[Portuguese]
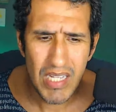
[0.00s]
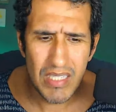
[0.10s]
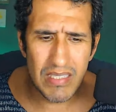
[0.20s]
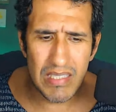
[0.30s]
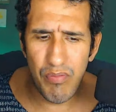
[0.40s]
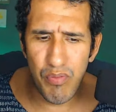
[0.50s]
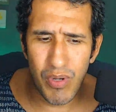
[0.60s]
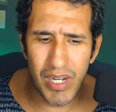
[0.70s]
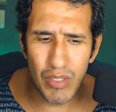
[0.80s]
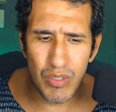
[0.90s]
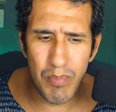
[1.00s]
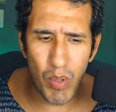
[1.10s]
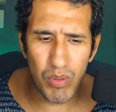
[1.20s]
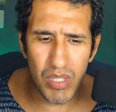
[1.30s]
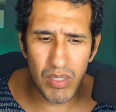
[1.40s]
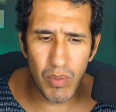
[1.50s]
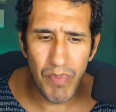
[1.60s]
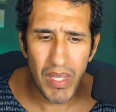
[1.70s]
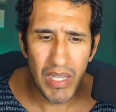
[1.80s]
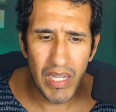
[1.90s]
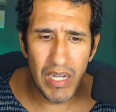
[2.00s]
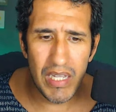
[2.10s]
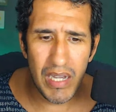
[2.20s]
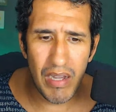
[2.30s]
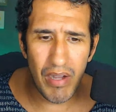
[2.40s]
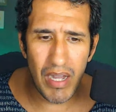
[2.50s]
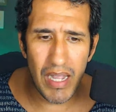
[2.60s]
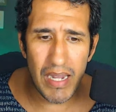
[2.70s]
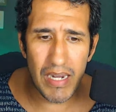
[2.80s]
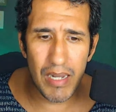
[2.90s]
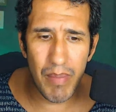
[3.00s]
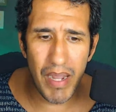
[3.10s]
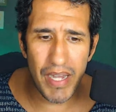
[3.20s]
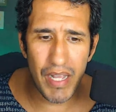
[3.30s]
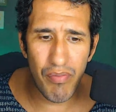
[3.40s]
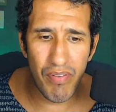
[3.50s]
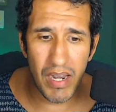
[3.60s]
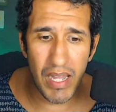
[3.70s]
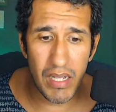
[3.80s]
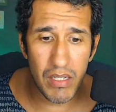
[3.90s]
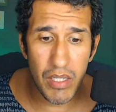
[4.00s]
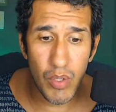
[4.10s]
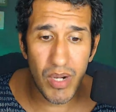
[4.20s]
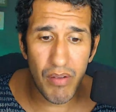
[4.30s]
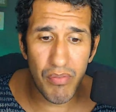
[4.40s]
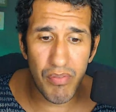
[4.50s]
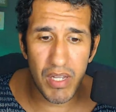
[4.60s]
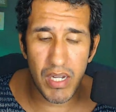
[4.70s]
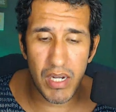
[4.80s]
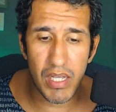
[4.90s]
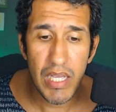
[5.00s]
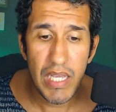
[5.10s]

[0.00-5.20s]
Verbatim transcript: se fulano, se Beltrano iria reclamar, iria falar, e eu gravei, cara.